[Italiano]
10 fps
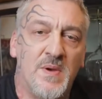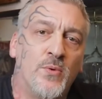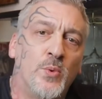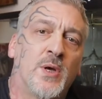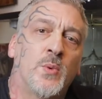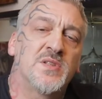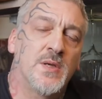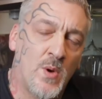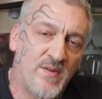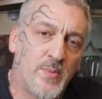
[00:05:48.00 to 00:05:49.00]
e benvenuti a
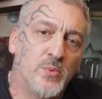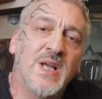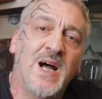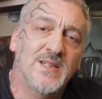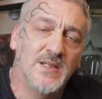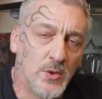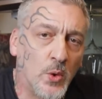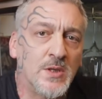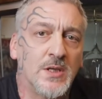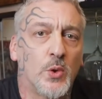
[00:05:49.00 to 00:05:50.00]
questa nuova puntata di
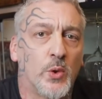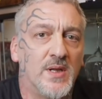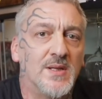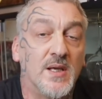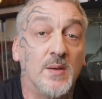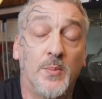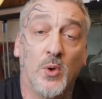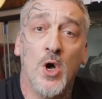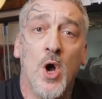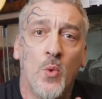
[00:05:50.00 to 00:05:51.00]
Contatori del Tempo,